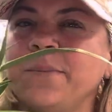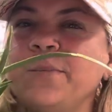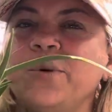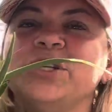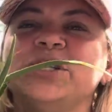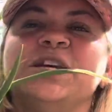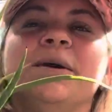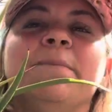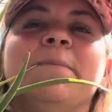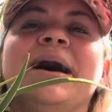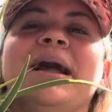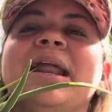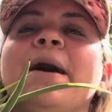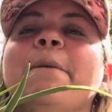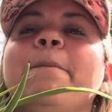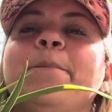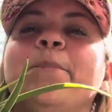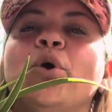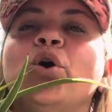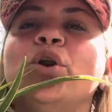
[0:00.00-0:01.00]
por semana
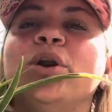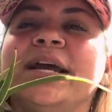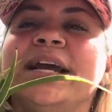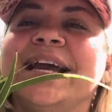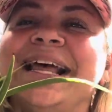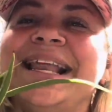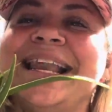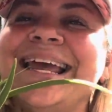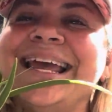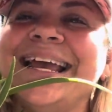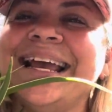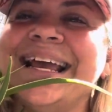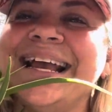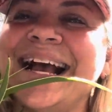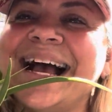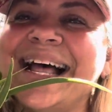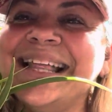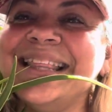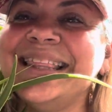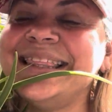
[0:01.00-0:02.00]
porque le
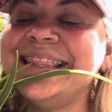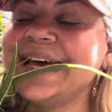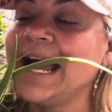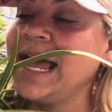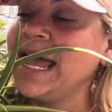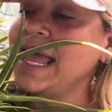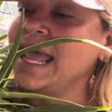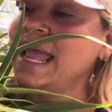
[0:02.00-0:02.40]
encanta